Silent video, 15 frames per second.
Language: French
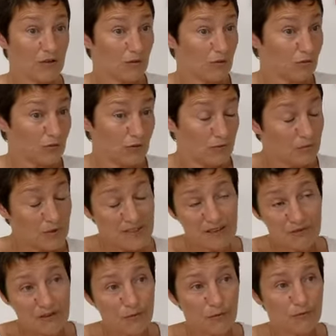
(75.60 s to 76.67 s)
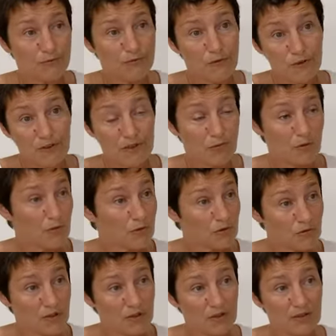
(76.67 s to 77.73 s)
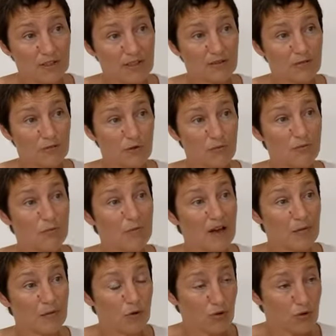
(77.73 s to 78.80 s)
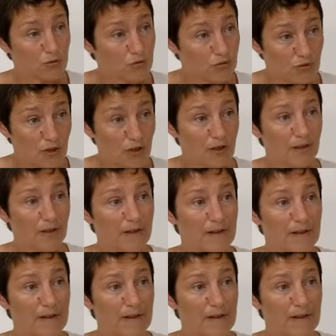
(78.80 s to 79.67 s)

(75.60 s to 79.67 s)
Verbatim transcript: donc de ne pas avoir forcément besoin de traitements par rapport aux douleurs